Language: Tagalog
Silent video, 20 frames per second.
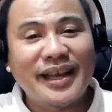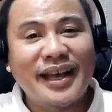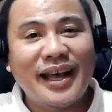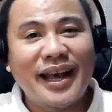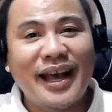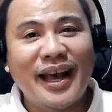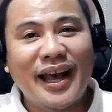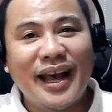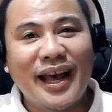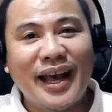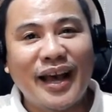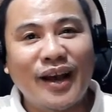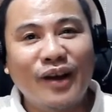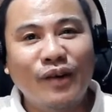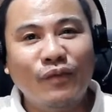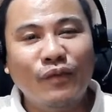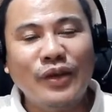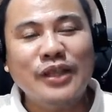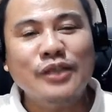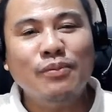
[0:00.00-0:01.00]

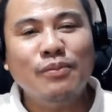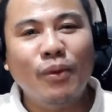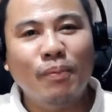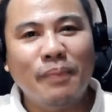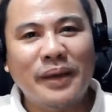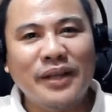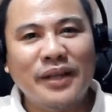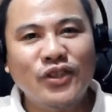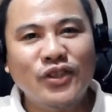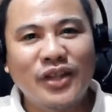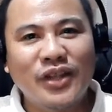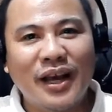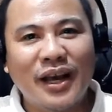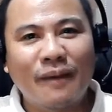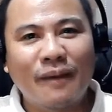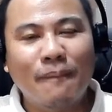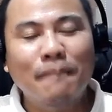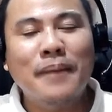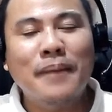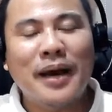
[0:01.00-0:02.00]
ang Facebook page
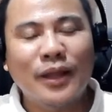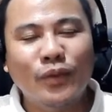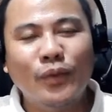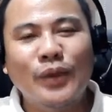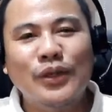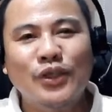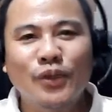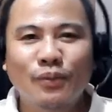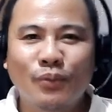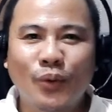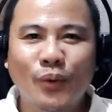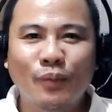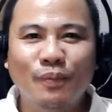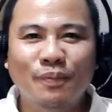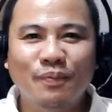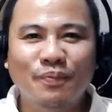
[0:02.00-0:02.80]
ng Pathways of Hope.